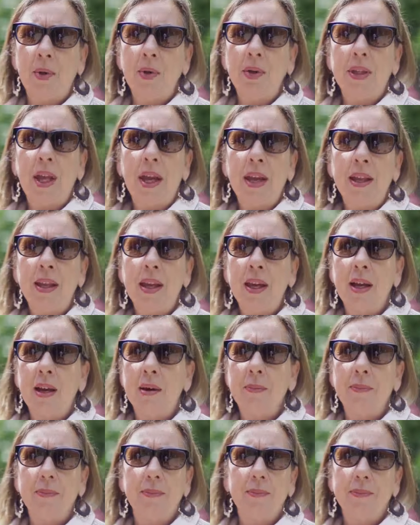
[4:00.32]

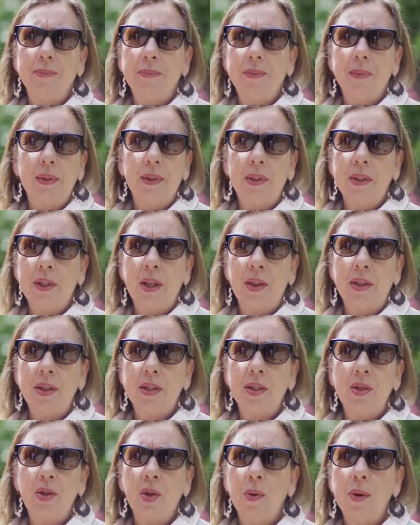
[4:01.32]
montaña.
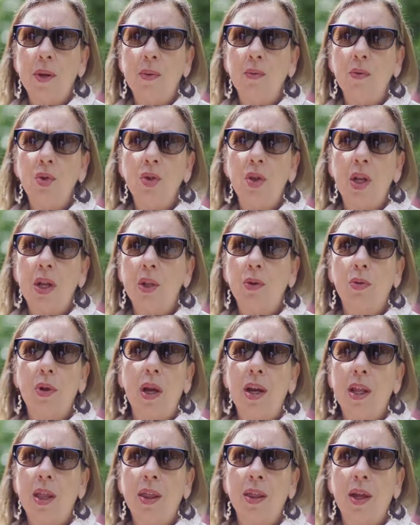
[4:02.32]
Necesito ver mucha
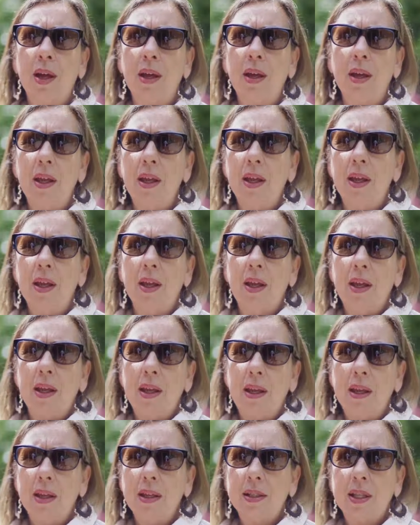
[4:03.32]
naturaleza
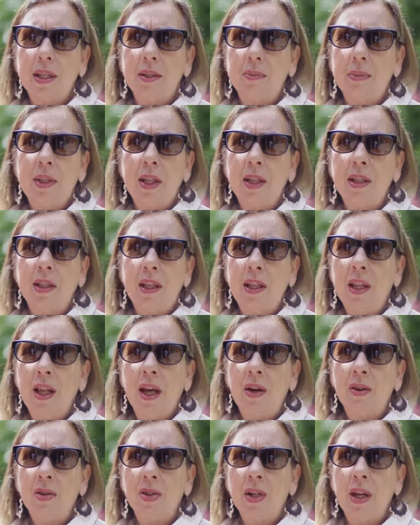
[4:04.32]
y esa es mi
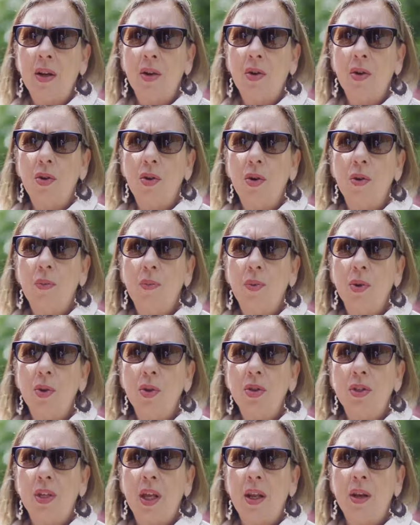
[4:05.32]
identidad. O sea, no, no
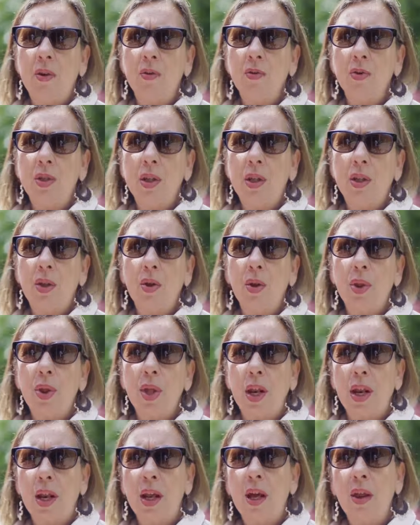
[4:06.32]
puedo estar en un sitio
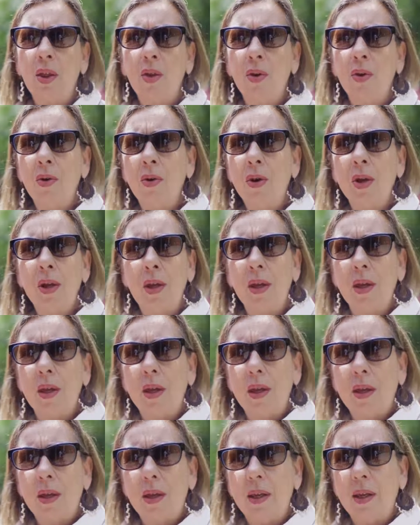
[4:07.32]
cerrado
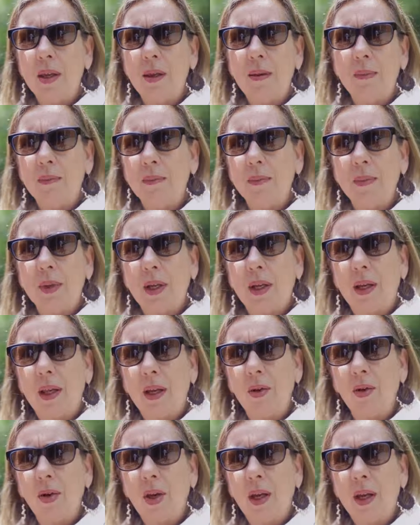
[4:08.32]
y
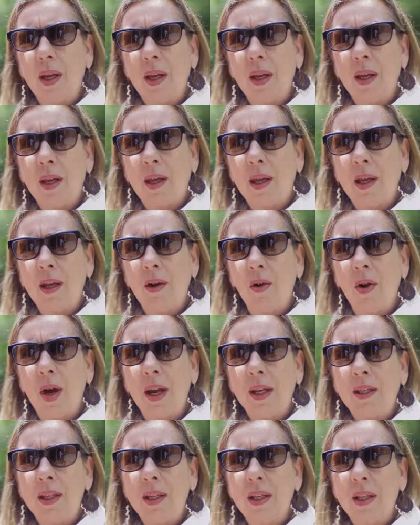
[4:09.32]
creo que, que el
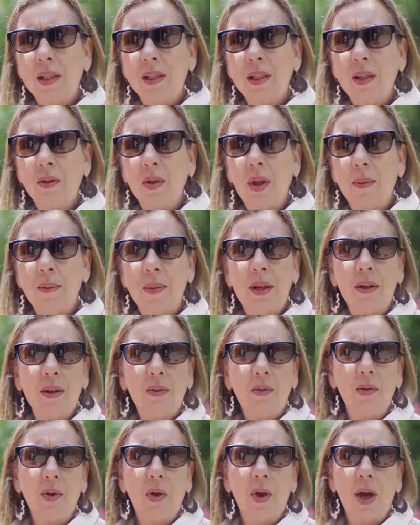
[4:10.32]
hogar tiene que ser también
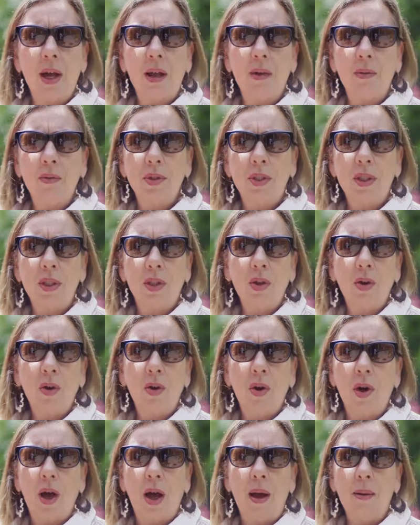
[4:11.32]
un, lugar, un
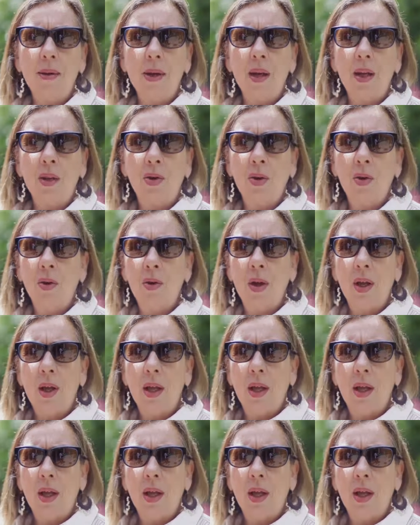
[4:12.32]
sitio abierto